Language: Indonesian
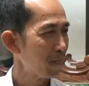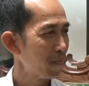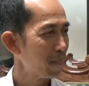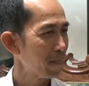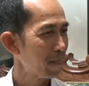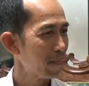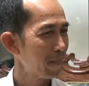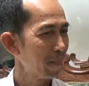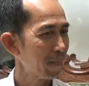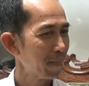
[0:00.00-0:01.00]
yang diambil
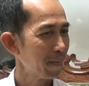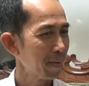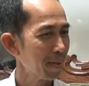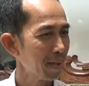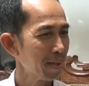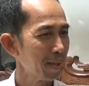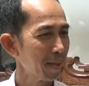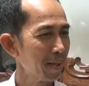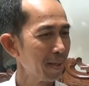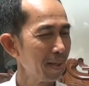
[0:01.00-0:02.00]
oleh
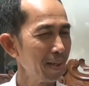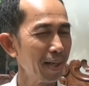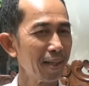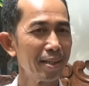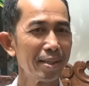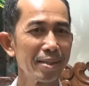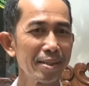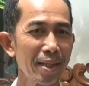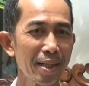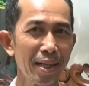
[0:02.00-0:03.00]
majelis hakim?
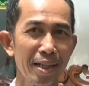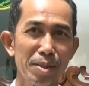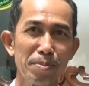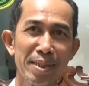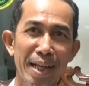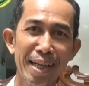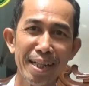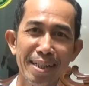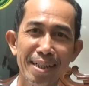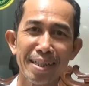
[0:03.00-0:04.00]
Secara garis
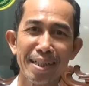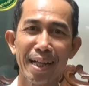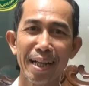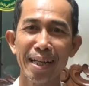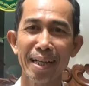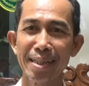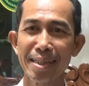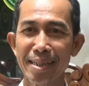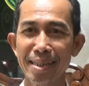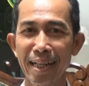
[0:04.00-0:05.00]
besar ketika
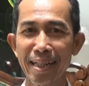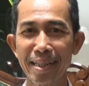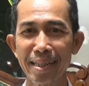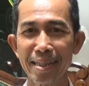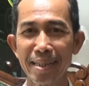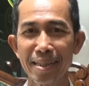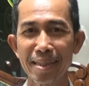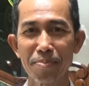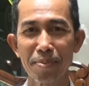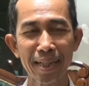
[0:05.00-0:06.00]
tadi
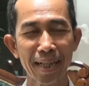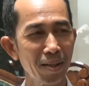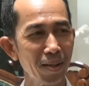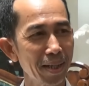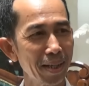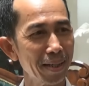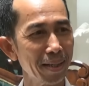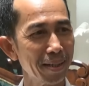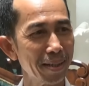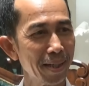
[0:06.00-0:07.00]
dibacakan
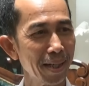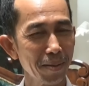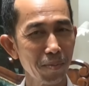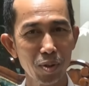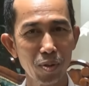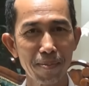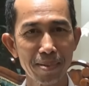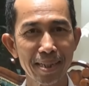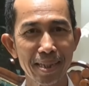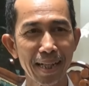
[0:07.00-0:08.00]
oleh Hakim
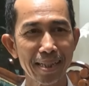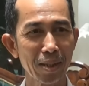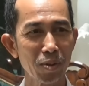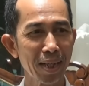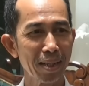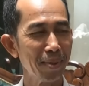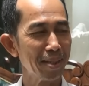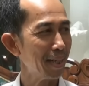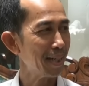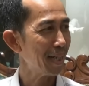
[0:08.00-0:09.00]
Ketua Majelis salah satunya
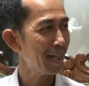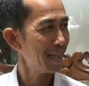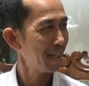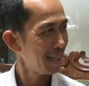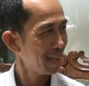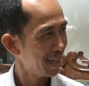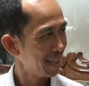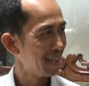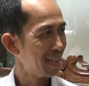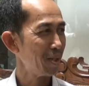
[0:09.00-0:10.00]
kan masih ada
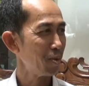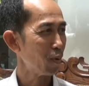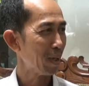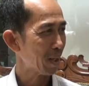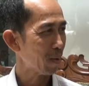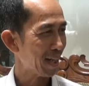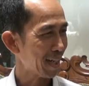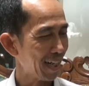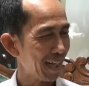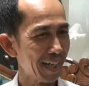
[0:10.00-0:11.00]

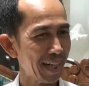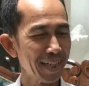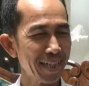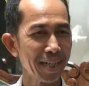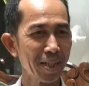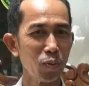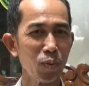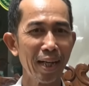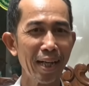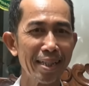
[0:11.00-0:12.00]
keluarga yang
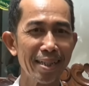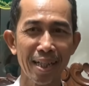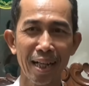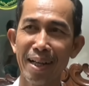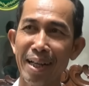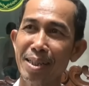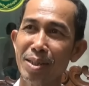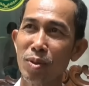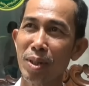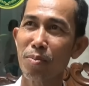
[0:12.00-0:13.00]
kedua
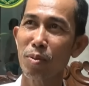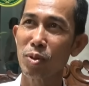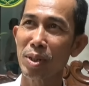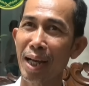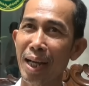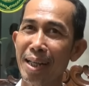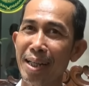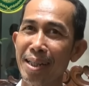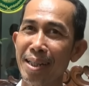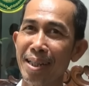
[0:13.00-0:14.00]
terdakwa kan sudah
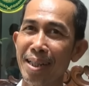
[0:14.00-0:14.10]
berusaha